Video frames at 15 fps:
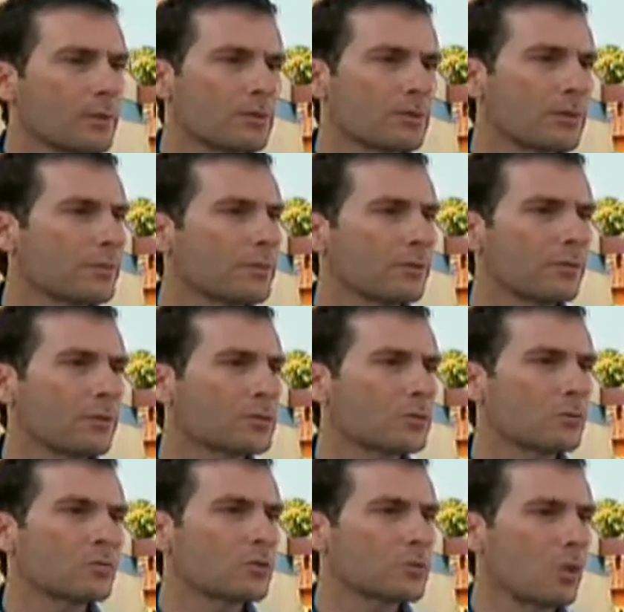por exemplo, em frente
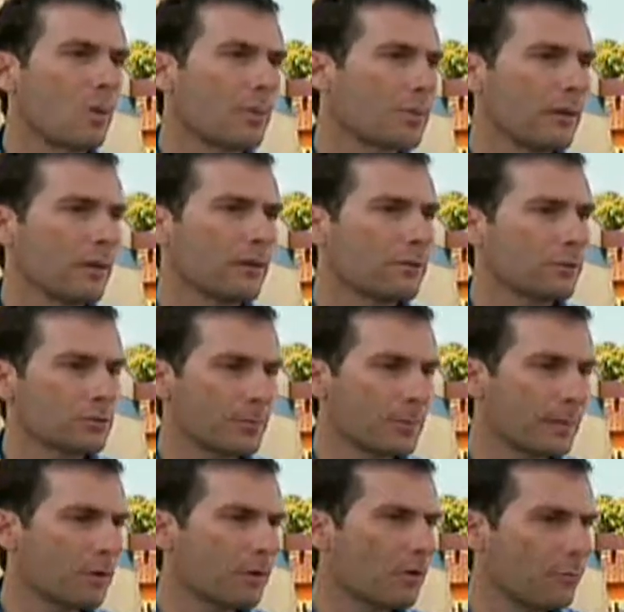do shopping, lá na Afonso
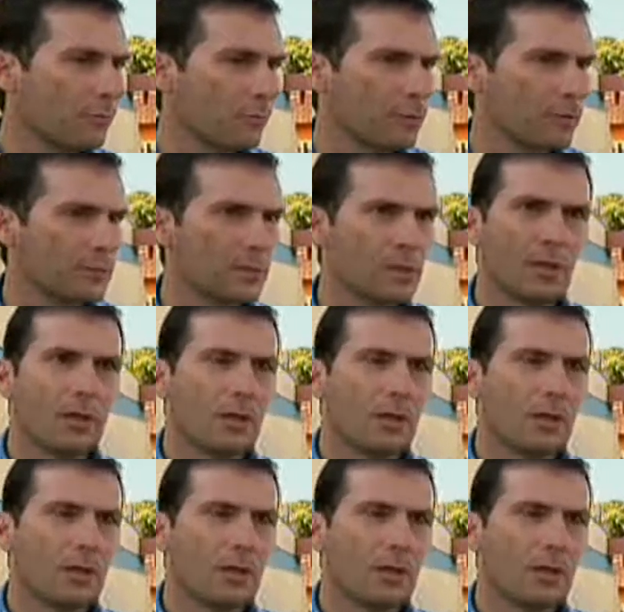Pena com a Furnas.